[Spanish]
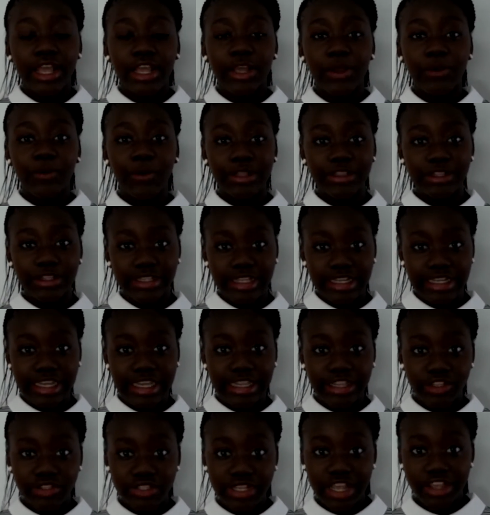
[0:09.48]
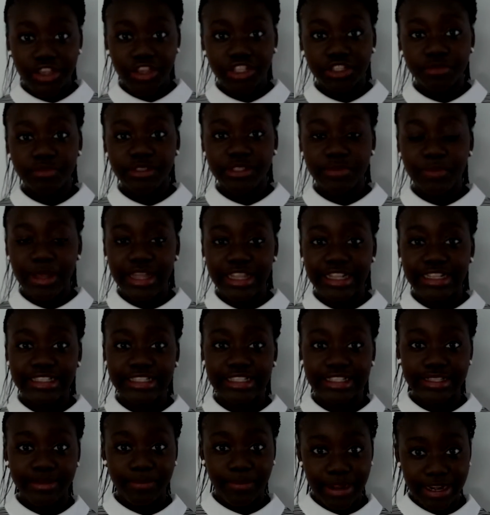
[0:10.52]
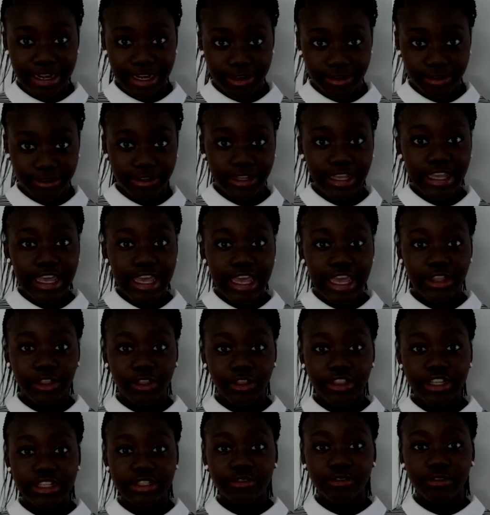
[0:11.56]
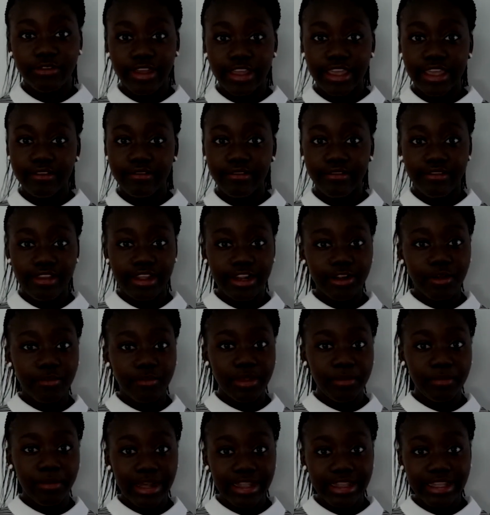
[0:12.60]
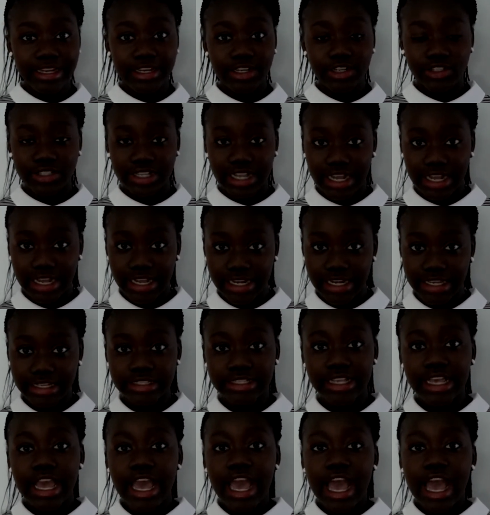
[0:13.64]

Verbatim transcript: Cuando tenía dos años, mis padres se separaron, entonces tuve que vivir con mi madre en Los Ángeles.